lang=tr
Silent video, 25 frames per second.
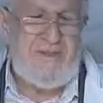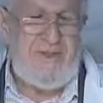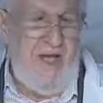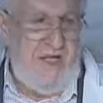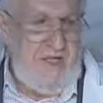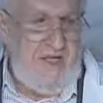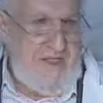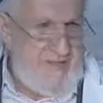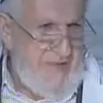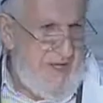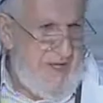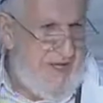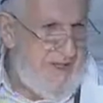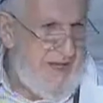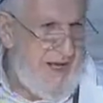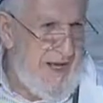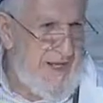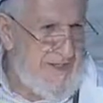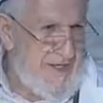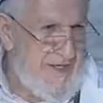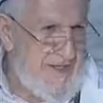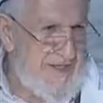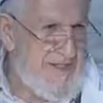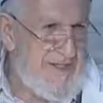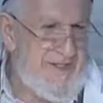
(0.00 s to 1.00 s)
zalimler
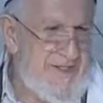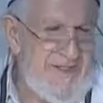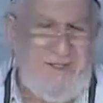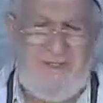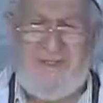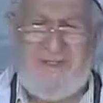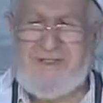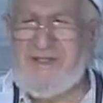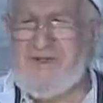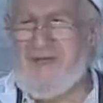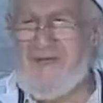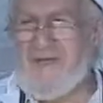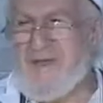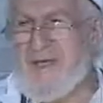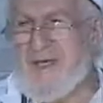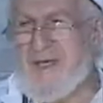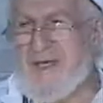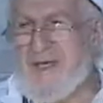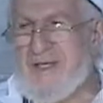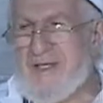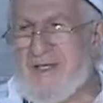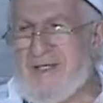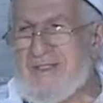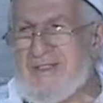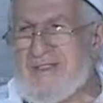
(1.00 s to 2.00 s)
lanetlidir.
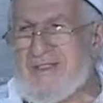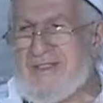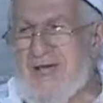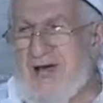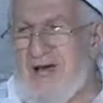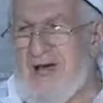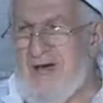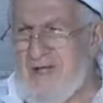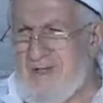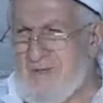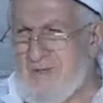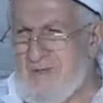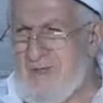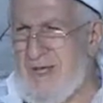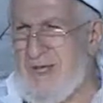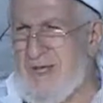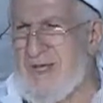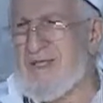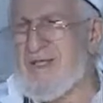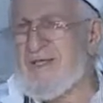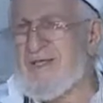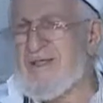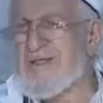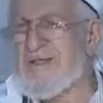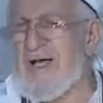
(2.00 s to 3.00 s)

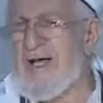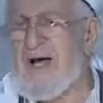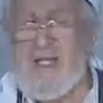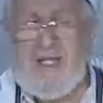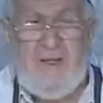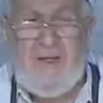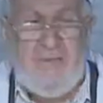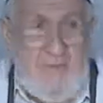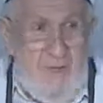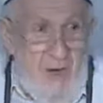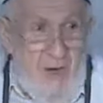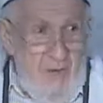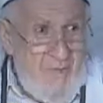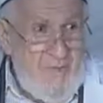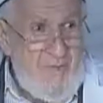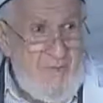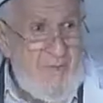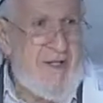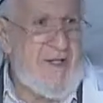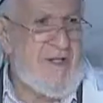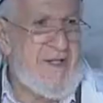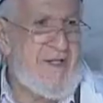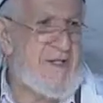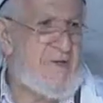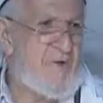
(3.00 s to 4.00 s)
Zalimlerin, zalim
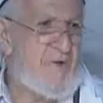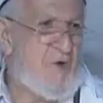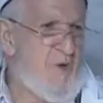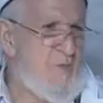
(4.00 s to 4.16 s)
kavimlerin,